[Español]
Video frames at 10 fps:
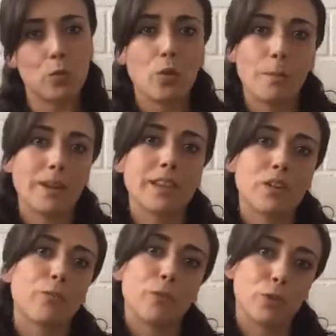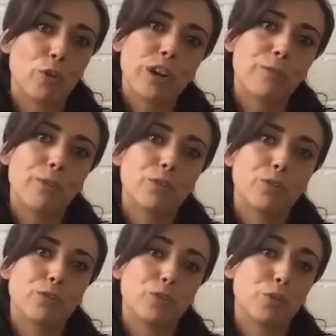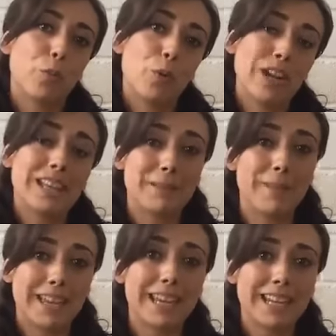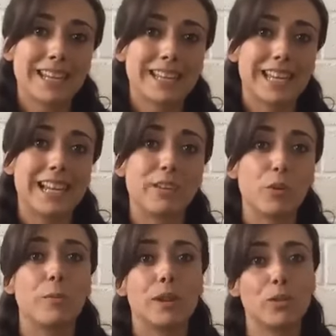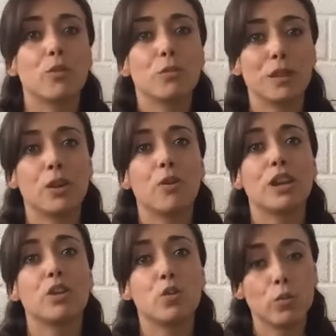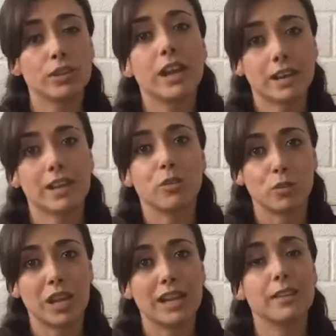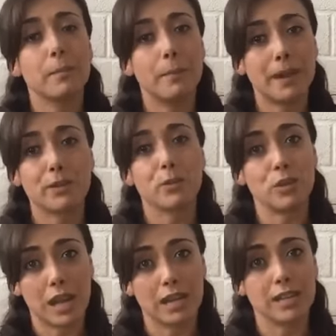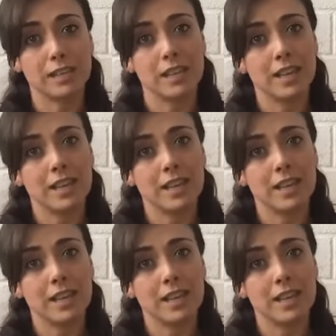Un compañero fotógrafo tomó las imágenes y las compartió conmigo en nuestras redes sociales personales,